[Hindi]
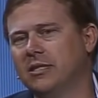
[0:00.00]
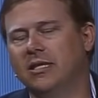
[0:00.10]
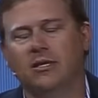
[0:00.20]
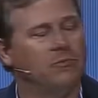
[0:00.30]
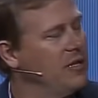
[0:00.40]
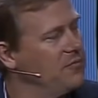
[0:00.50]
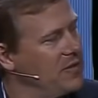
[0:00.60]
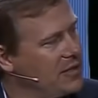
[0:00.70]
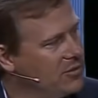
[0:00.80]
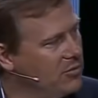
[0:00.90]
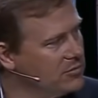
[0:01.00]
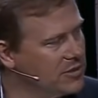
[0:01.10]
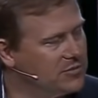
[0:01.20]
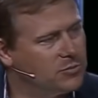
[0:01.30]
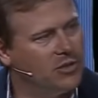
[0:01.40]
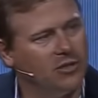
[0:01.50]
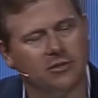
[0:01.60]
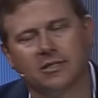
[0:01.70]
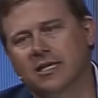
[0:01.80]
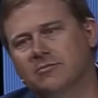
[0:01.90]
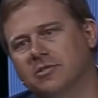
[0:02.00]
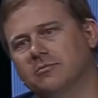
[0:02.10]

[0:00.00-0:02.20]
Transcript: मिसाल के तौर पर जैसे कोल्टन है ये